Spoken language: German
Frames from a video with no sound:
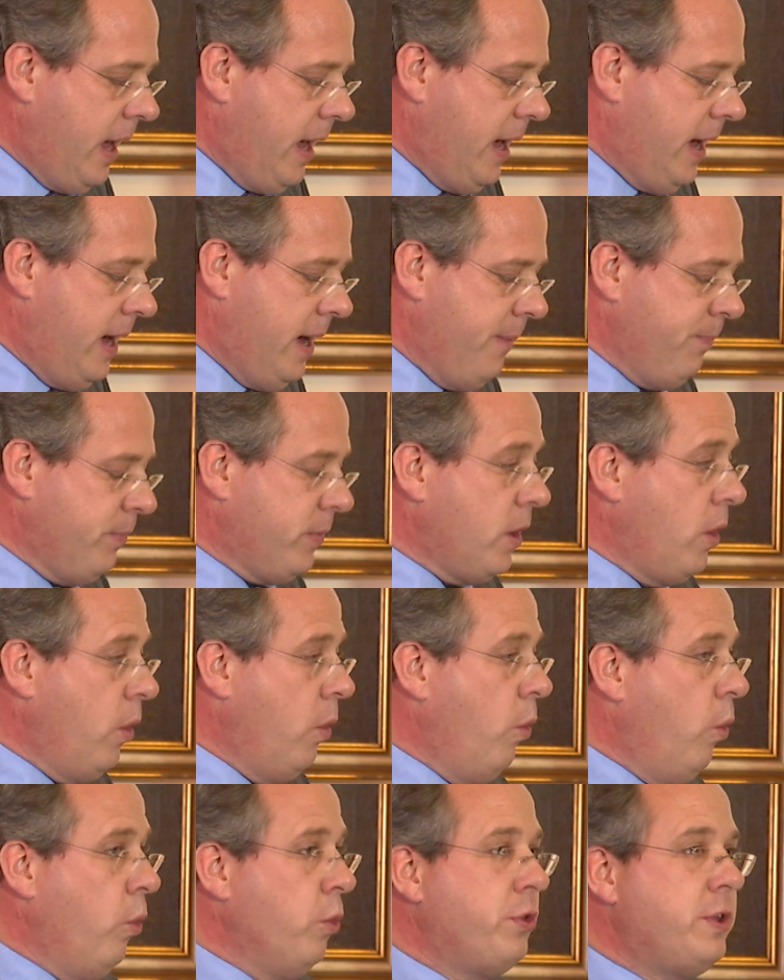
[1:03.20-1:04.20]
Ähm,
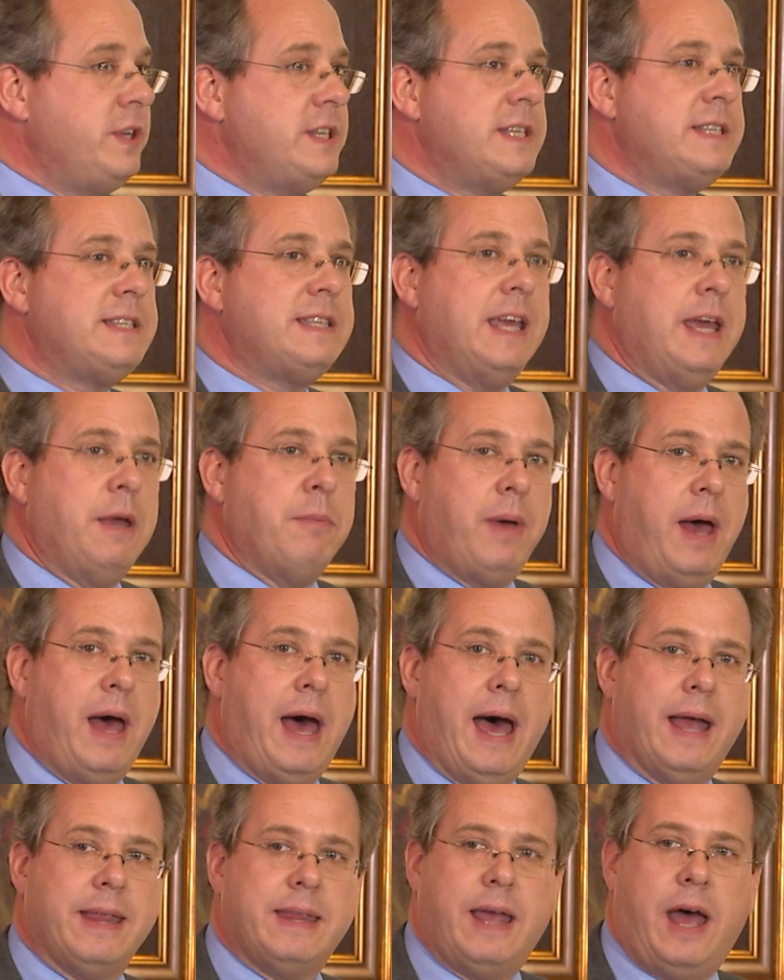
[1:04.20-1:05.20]
und dieses
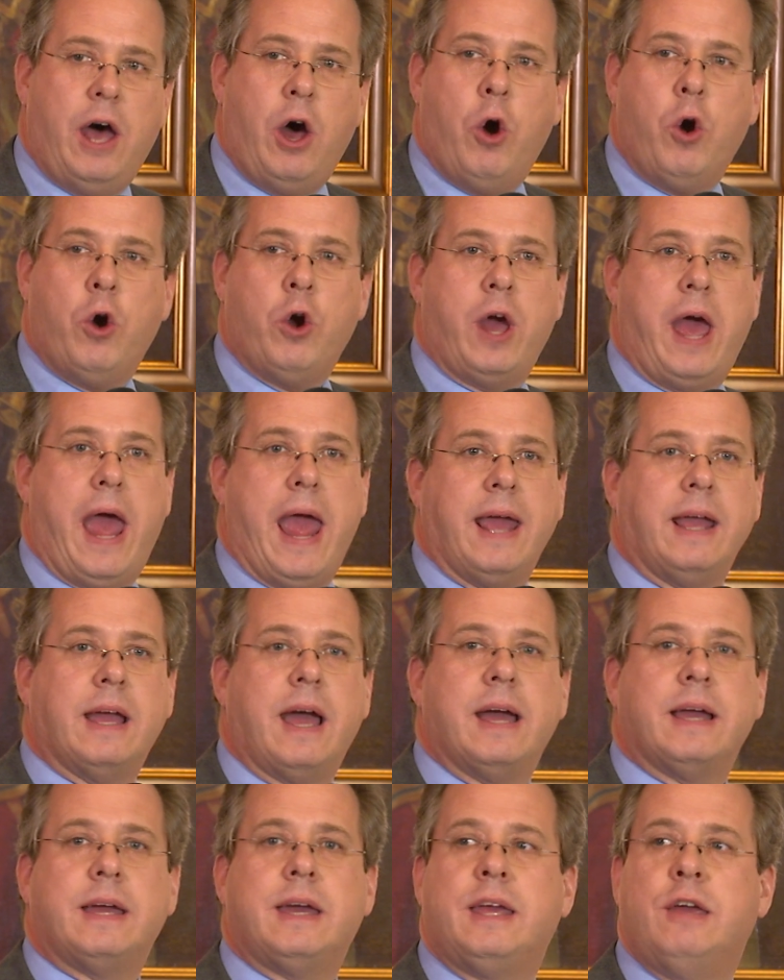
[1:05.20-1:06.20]
Thema hat auch
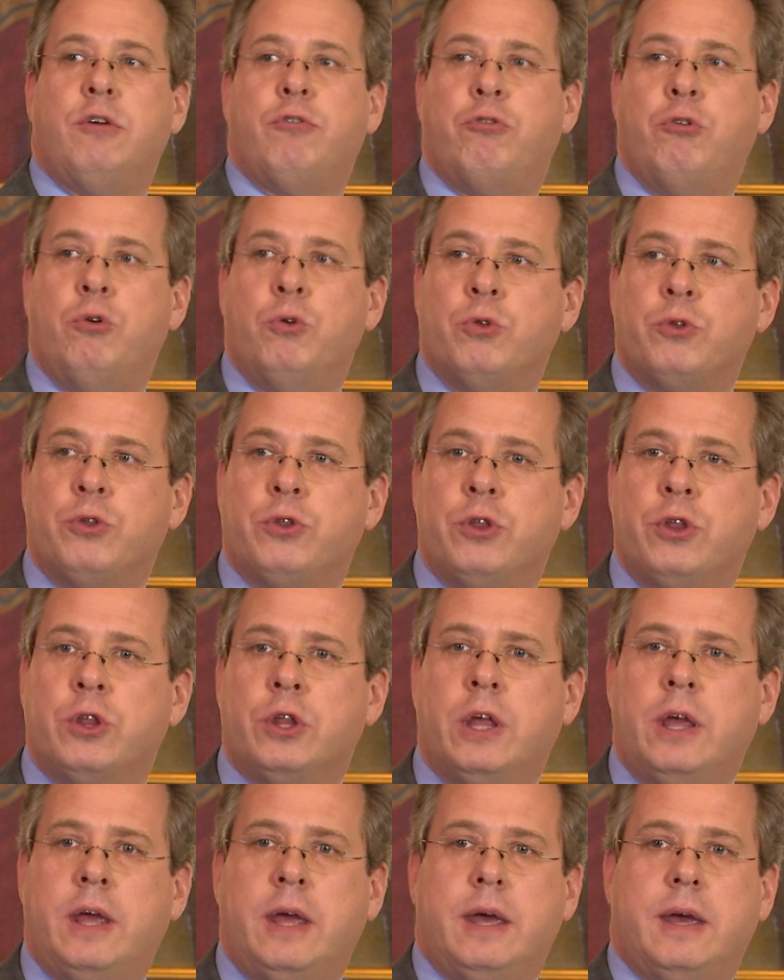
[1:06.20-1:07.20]
Eingang
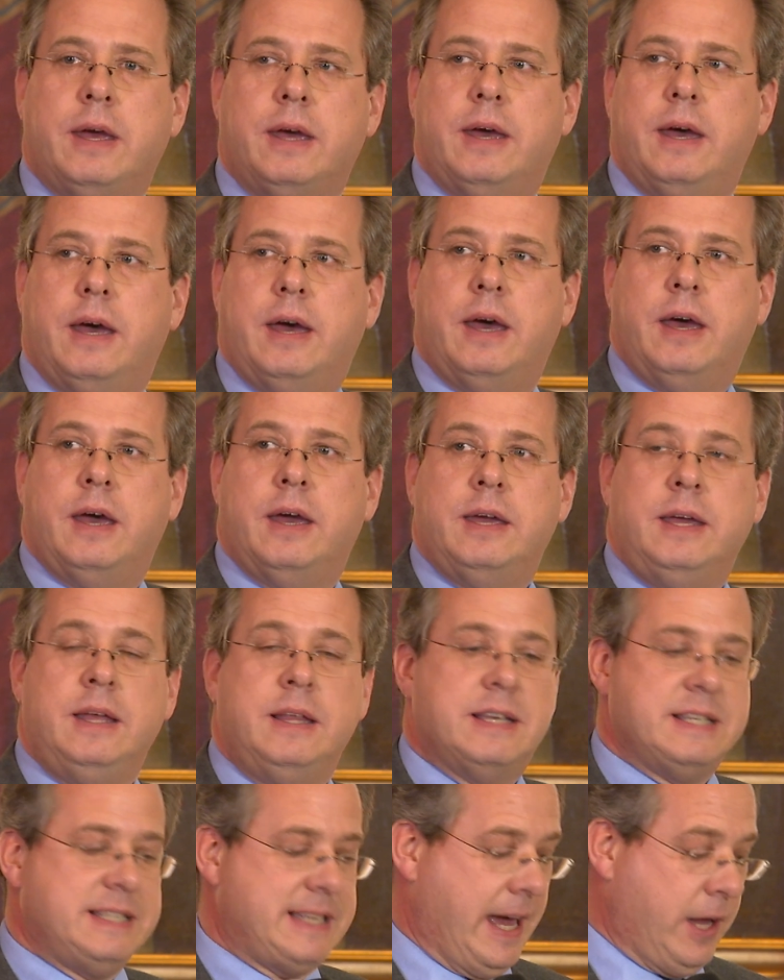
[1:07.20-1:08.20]
gefunden äh,
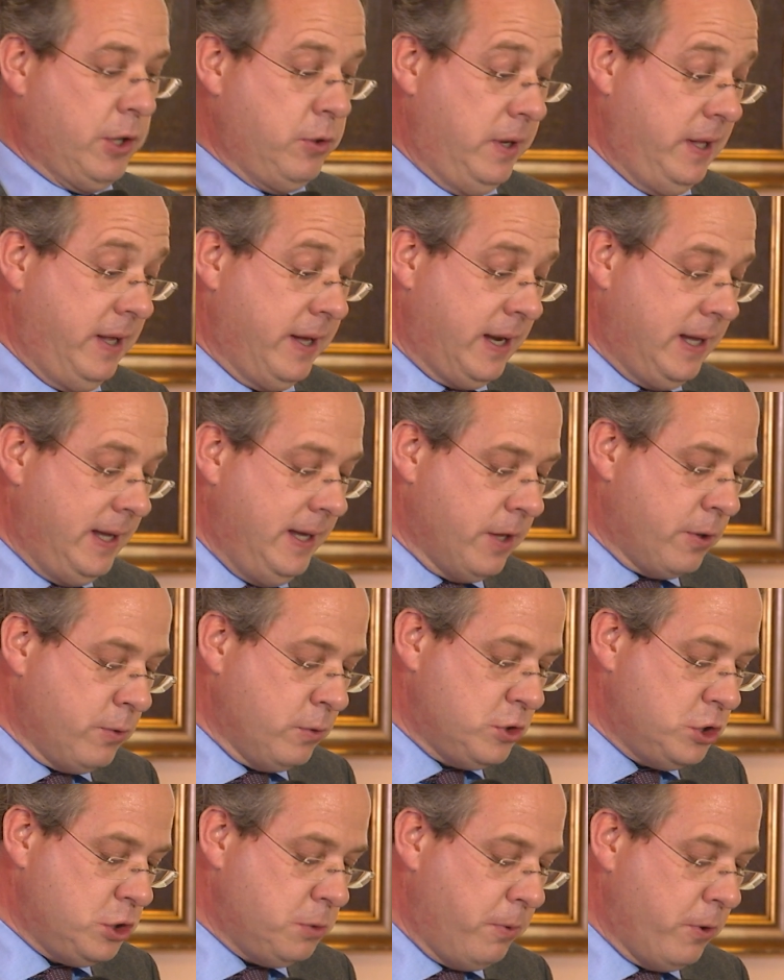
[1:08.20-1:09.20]
in das aktuelle
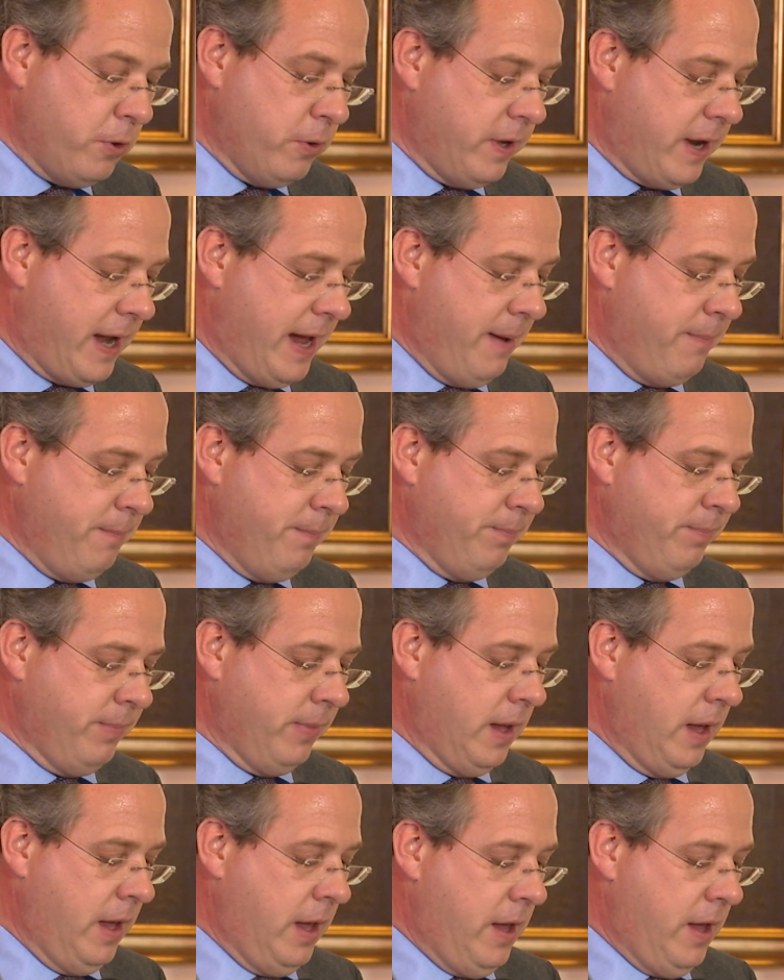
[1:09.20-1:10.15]
Regierungsprogramm